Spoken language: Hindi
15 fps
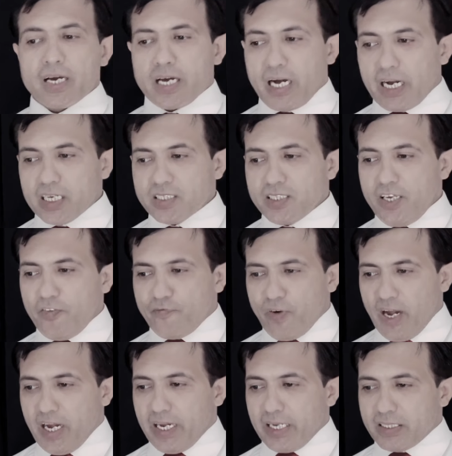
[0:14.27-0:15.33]
काजी
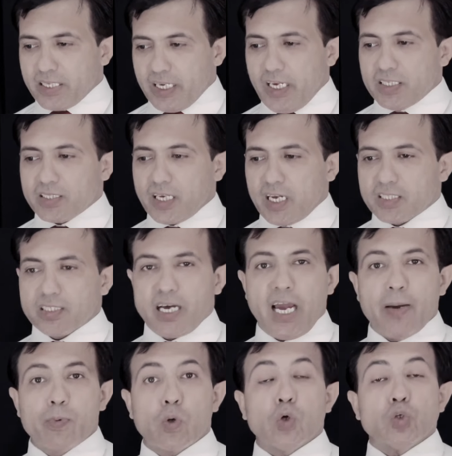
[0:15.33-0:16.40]
फायज ईसा
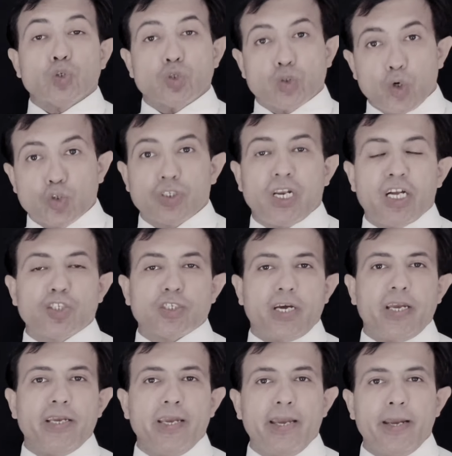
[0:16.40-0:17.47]
साहब को सोचना
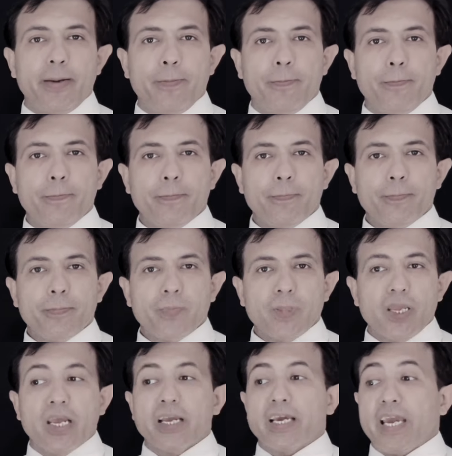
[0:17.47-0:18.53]
चाहिए
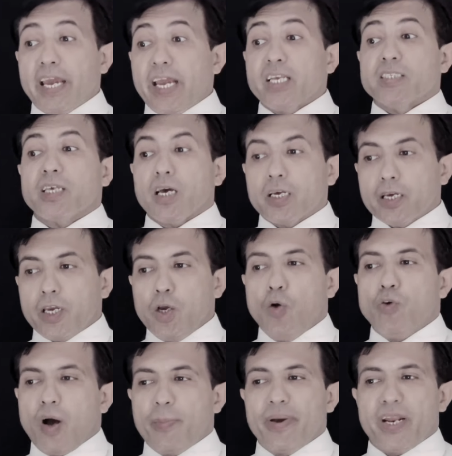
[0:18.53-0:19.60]
कि ऐसा क्यों
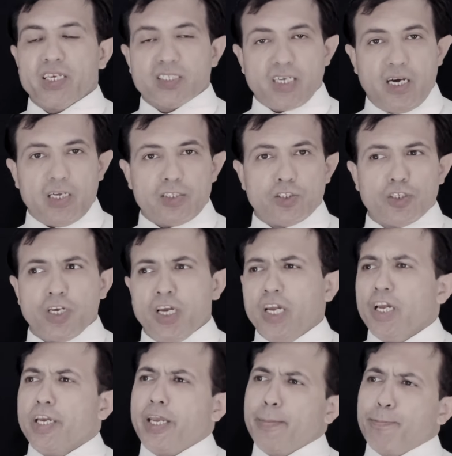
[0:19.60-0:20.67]
हुआ मेरे साथ
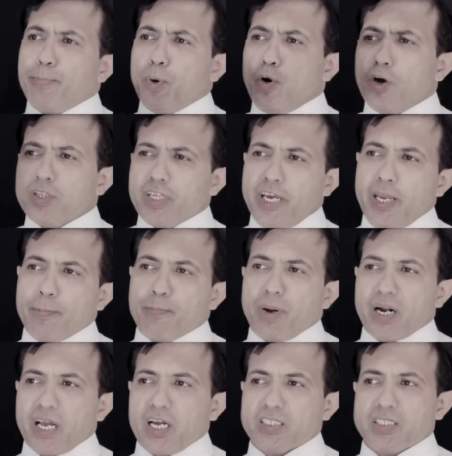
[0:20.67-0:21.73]
ये बहुत ही
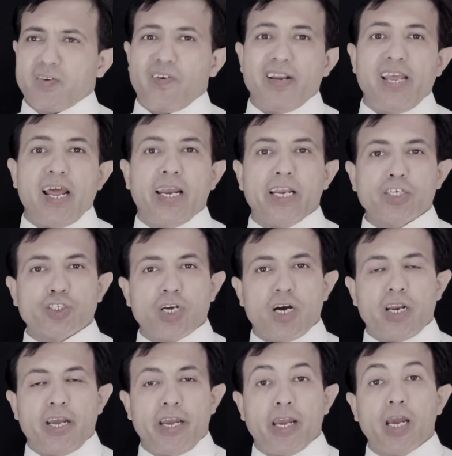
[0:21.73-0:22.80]
बड़ा यह
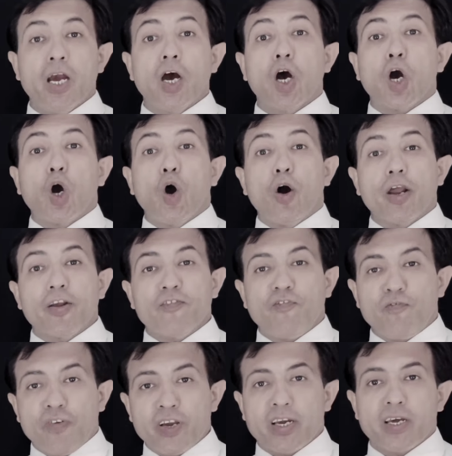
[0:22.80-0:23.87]
निशान है गौर
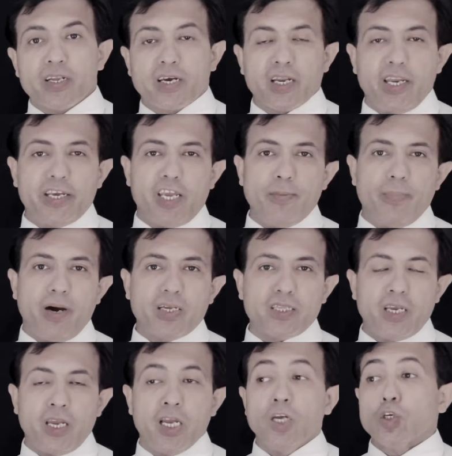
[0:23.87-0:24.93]
फिक्र करने की बात
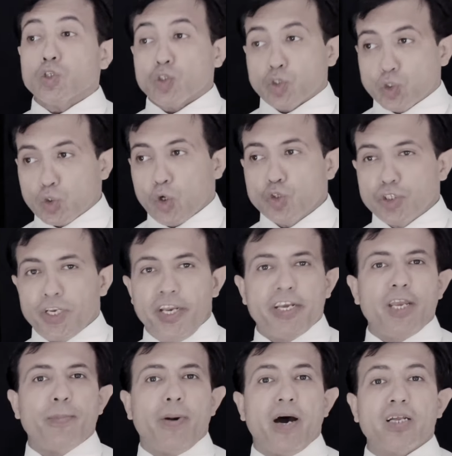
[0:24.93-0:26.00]
है सोचने
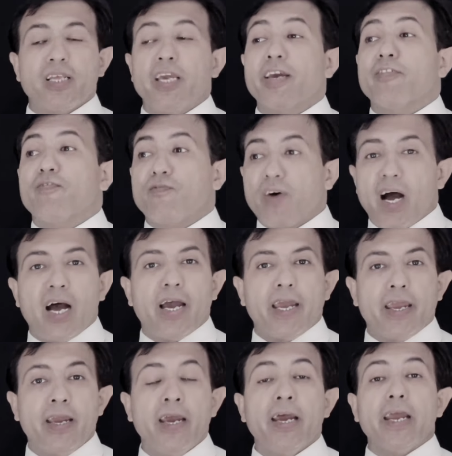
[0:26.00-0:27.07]
की बात है कि
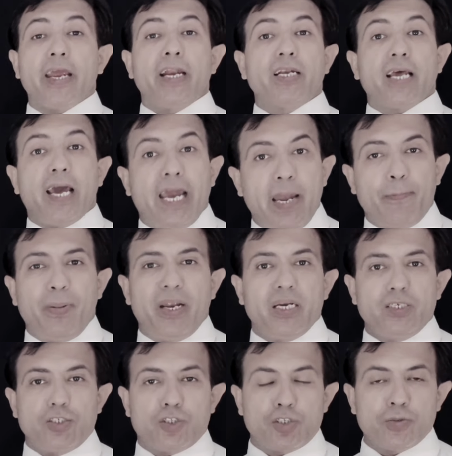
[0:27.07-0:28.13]
वाई इट हैपेंड